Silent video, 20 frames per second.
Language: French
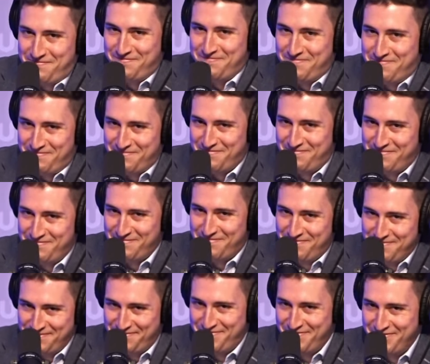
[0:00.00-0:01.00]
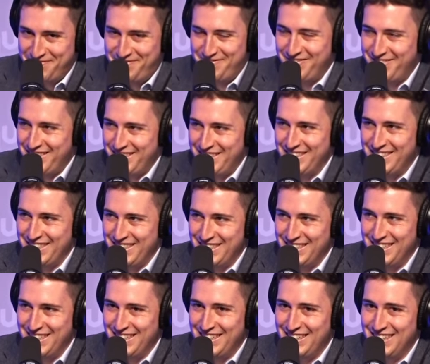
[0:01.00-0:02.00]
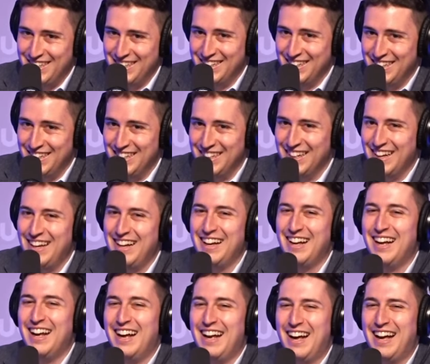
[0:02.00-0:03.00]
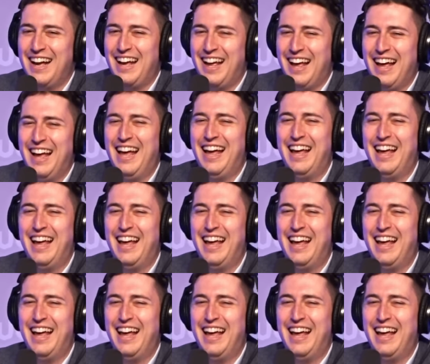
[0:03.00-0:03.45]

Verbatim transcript: Euh, nulle autre place que euh, le Beach Club,